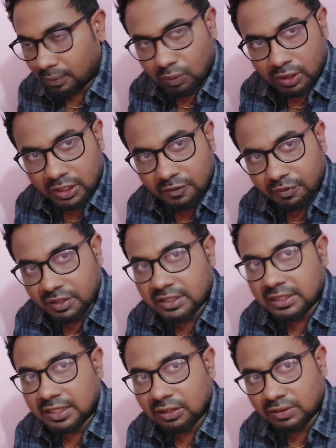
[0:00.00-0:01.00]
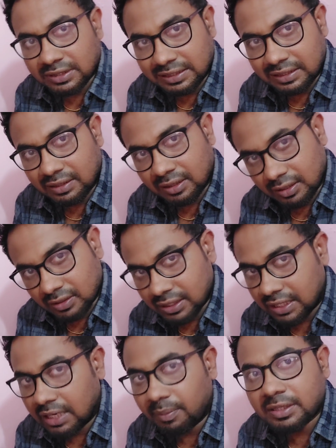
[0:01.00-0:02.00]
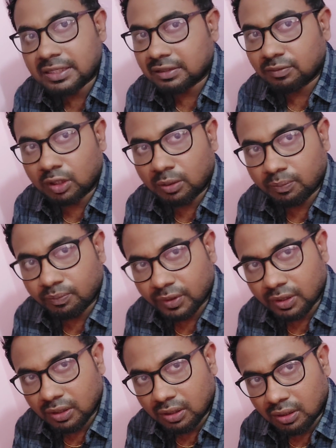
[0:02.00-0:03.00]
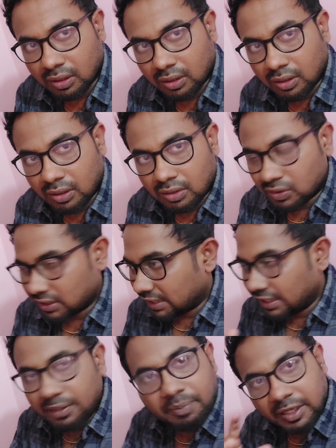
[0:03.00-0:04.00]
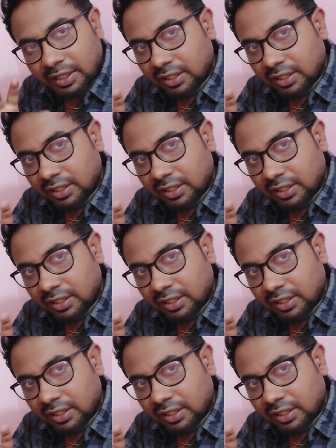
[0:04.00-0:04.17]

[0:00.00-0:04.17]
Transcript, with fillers: ஒரு டிஃப்ரென்ஷியல் கேல்குலஸ் இன்டெகல் கேல்குலஸ் எல்லாமே செகண்ட் வால்யூம் ஸோ கண்டிப்பாக